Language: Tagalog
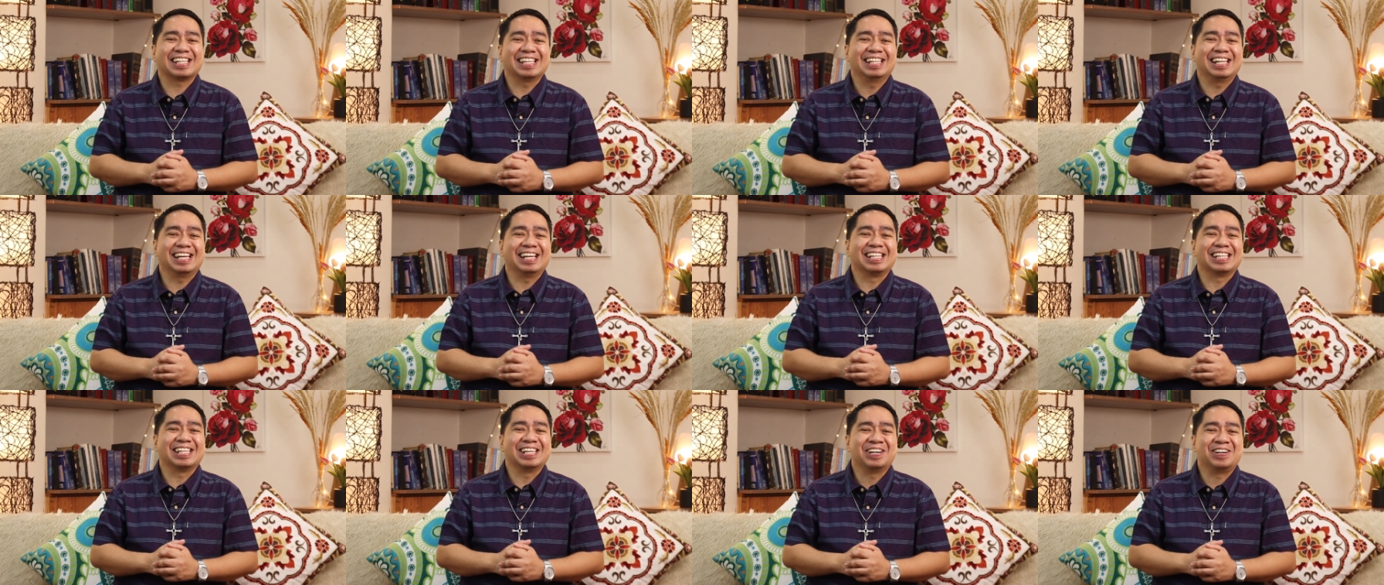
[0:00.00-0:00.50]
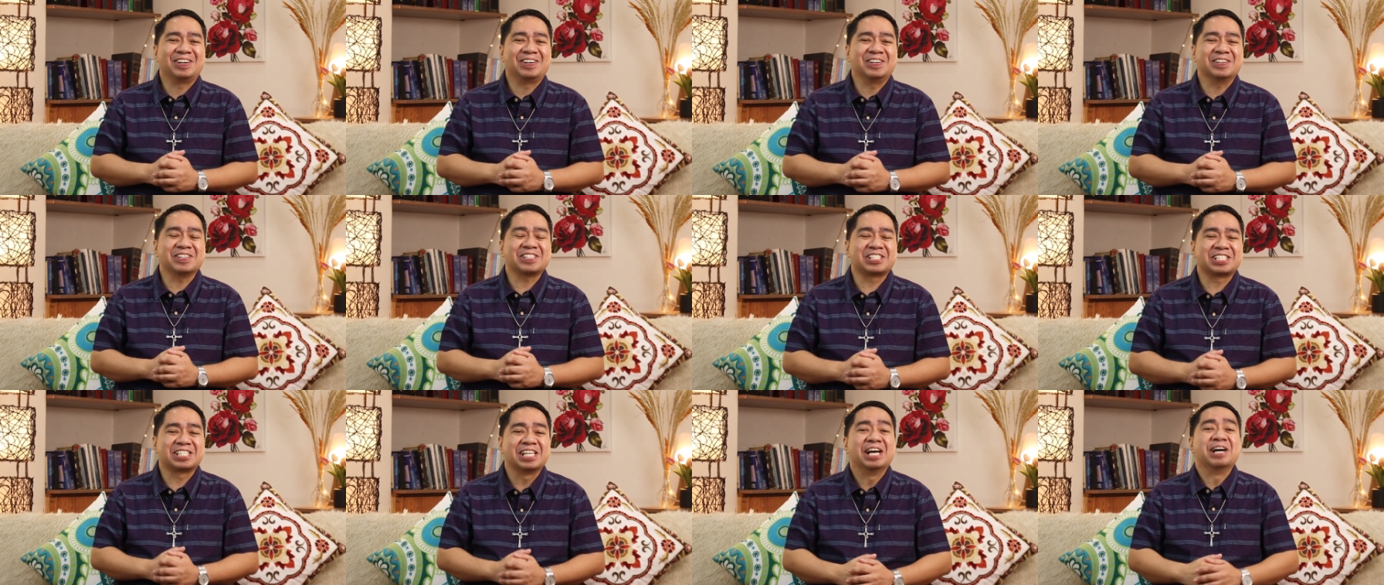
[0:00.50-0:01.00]
atin ng
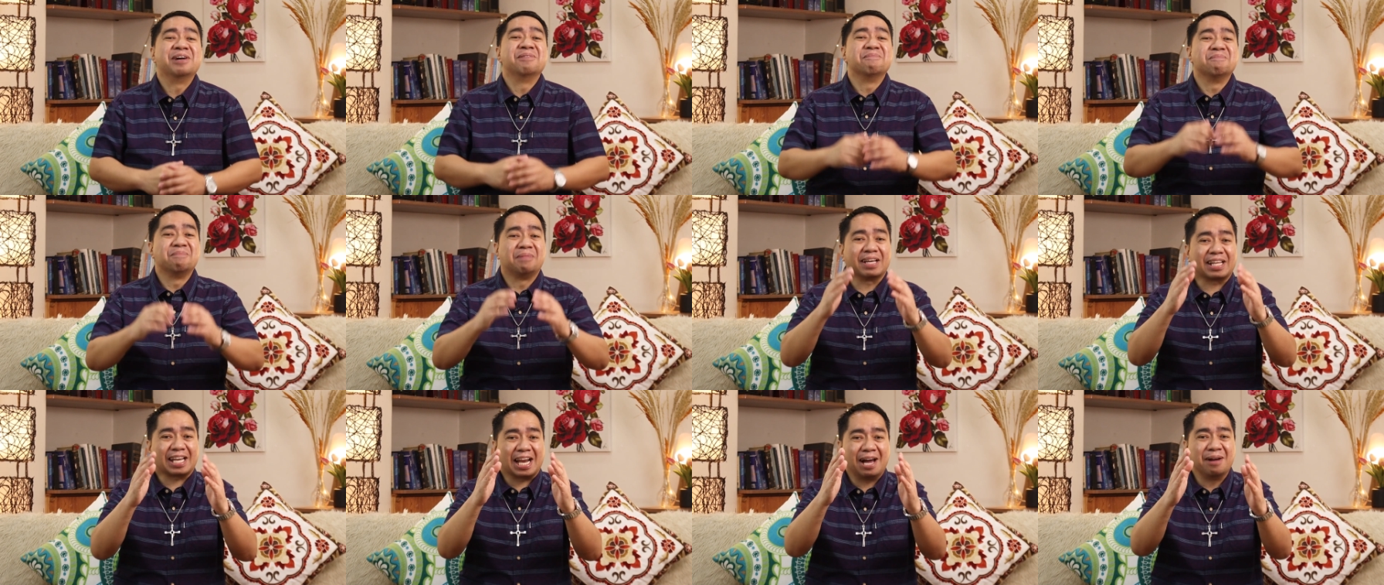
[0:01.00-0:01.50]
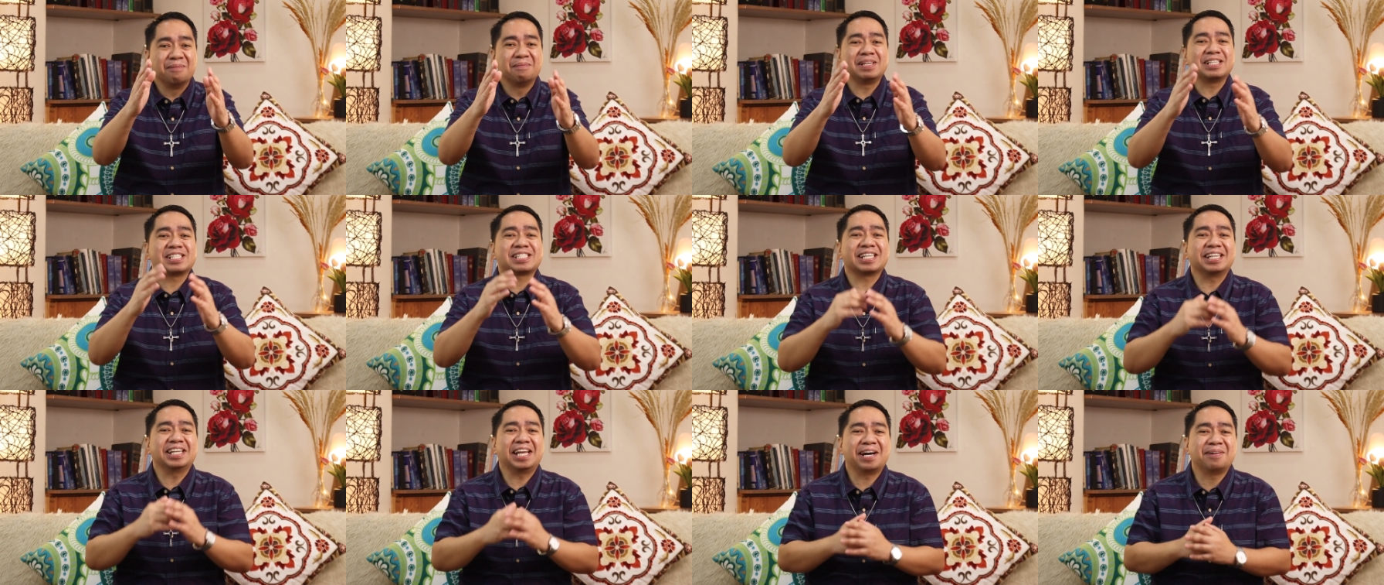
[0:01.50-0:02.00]
Diyos.
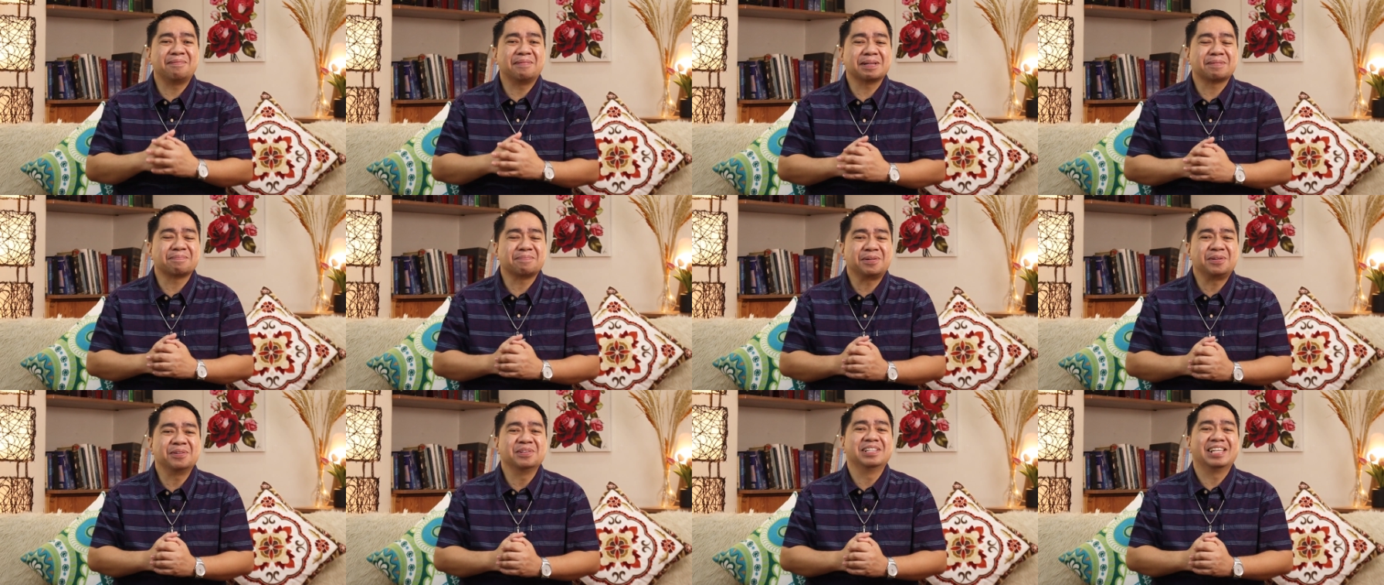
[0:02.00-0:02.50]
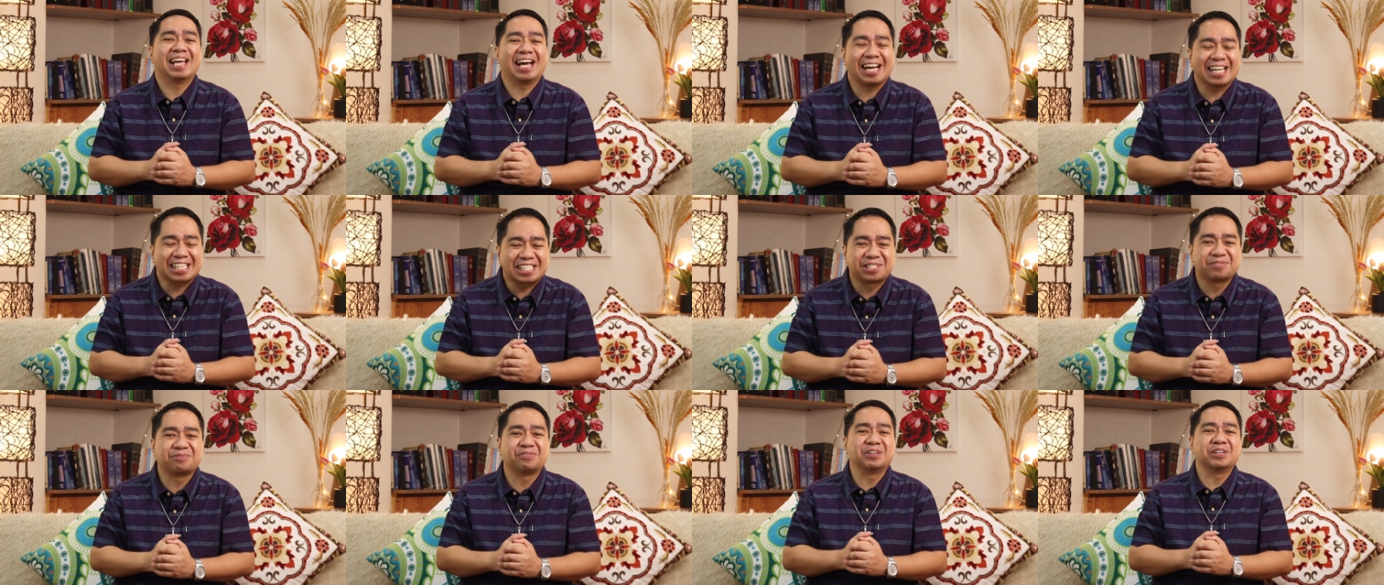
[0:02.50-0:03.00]
Maraming salamat po,
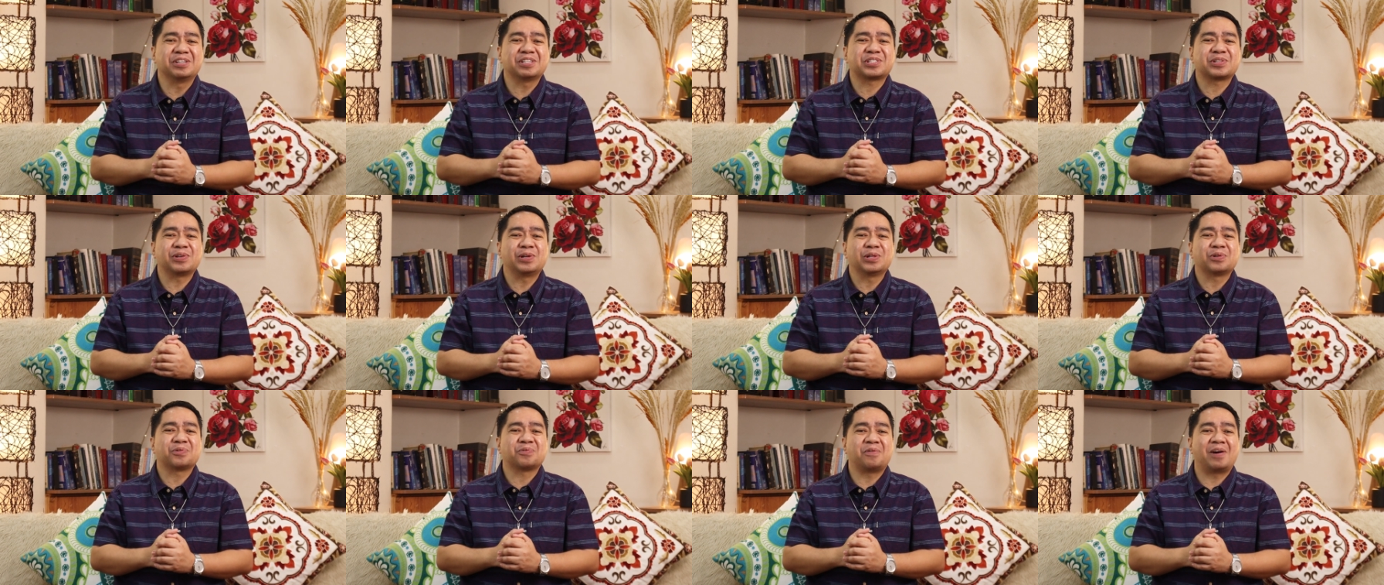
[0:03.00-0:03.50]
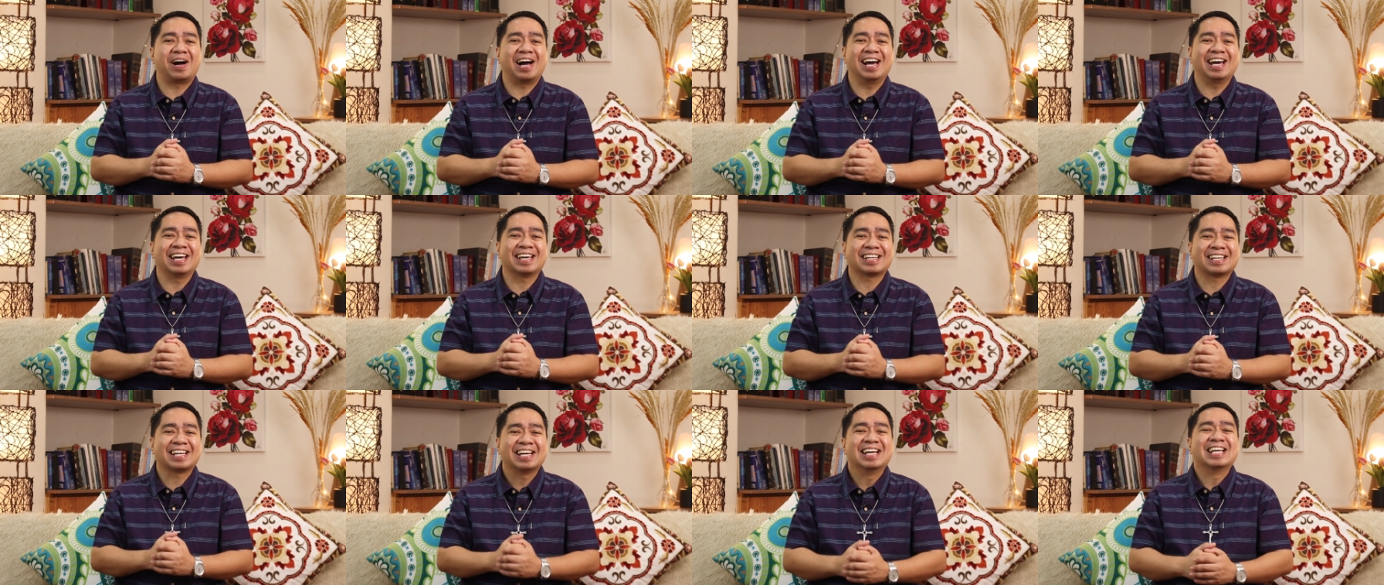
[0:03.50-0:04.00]
Nax Virtual
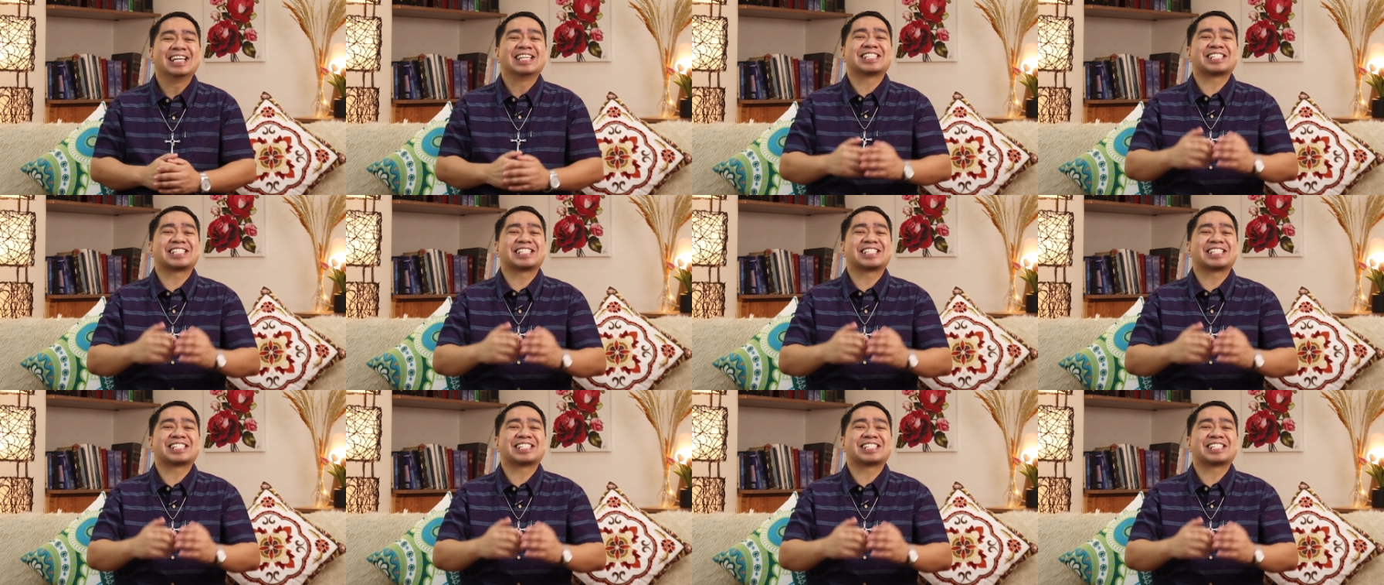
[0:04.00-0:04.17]
Choir,